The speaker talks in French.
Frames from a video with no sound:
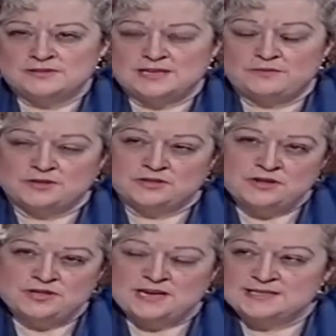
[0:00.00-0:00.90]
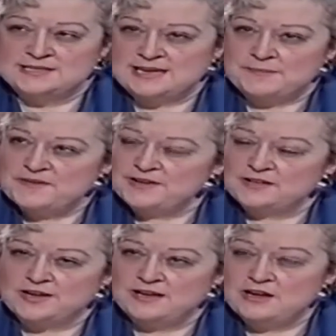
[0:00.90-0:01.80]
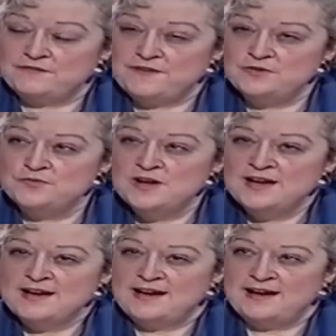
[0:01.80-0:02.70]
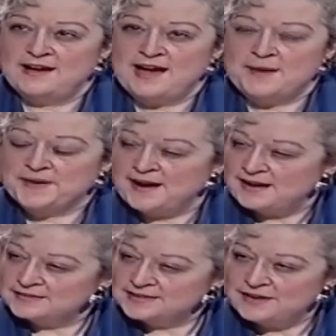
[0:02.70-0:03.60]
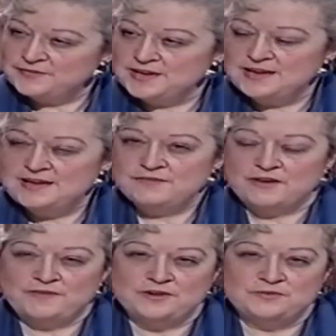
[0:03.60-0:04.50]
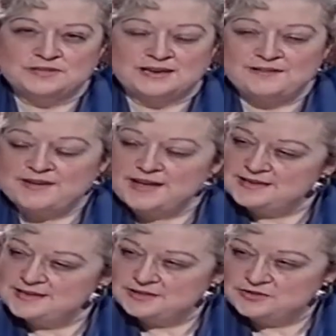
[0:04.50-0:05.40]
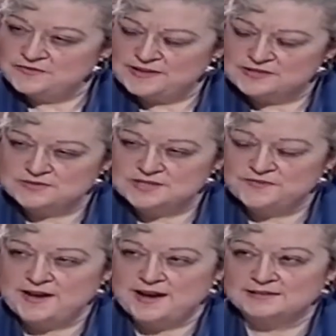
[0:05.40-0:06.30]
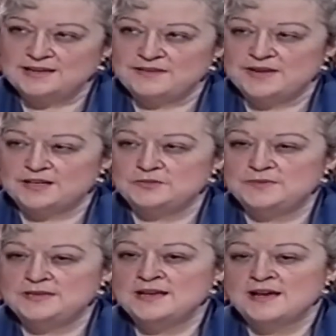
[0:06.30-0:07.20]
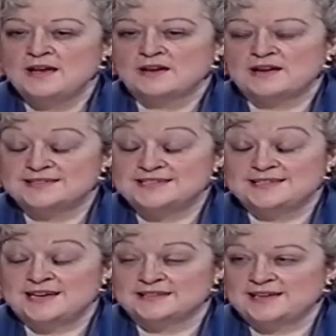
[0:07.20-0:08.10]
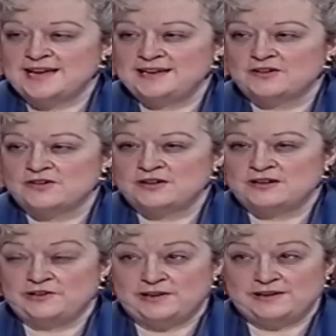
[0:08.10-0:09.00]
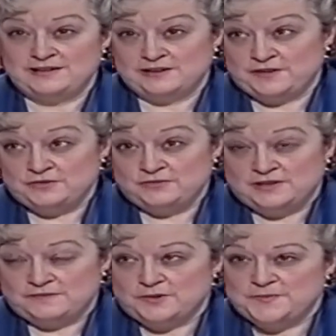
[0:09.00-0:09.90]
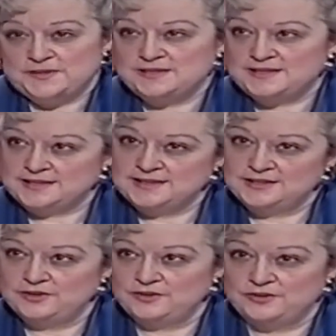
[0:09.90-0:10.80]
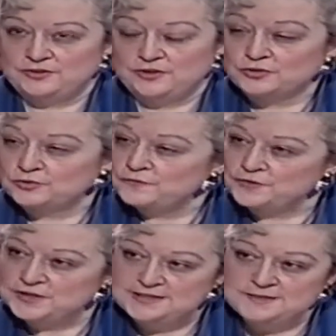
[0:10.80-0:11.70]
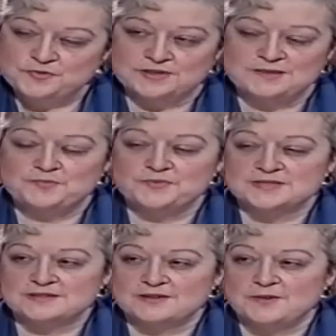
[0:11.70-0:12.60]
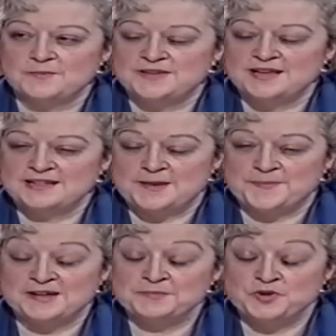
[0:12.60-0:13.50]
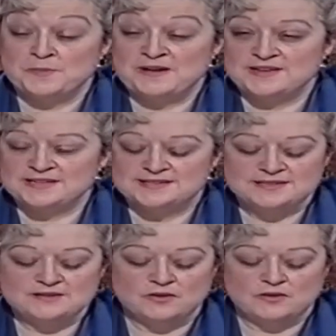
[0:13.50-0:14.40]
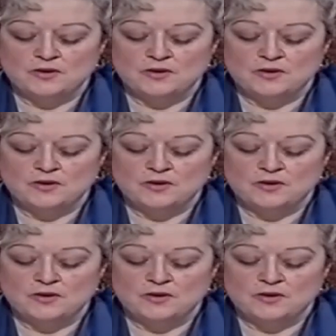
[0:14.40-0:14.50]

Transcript: ça lui a donné un handicap avec lequel il a fallu apprendre à vivre, a fallu travailler d'une façon différente avec lui. Quand il est entré à l'école, il a fallu développer des techniques d'orthophonie pour qu'il puisse bien apprendre. Puis on m'avait dit